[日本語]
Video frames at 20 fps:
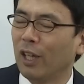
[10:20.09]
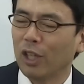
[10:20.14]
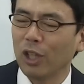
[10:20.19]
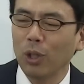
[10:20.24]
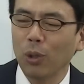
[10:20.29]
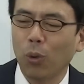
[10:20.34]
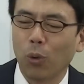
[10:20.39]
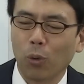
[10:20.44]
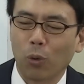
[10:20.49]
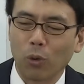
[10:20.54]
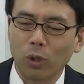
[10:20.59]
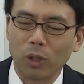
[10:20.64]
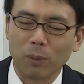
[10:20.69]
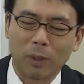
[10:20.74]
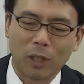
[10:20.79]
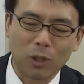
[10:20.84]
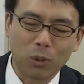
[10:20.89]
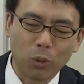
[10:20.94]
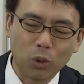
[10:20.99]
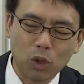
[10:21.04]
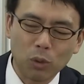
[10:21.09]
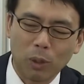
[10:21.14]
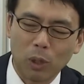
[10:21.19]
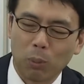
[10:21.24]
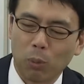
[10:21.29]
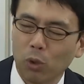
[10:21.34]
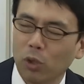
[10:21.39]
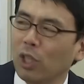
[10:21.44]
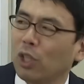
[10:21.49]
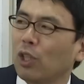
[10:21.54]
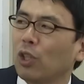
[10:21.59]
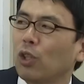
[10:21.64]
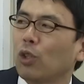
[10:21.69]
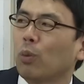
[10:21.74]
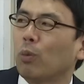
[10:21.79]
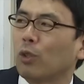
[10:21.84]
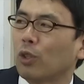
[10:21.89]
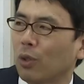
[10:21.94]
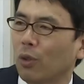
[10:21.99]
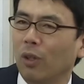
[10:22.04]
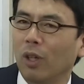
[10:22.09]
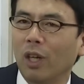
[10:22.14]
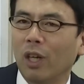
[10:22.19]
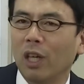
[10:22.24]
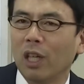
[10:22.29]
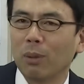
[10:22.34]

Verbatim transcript: いい方向にまで途中まで持っていっていいと思うんですよ。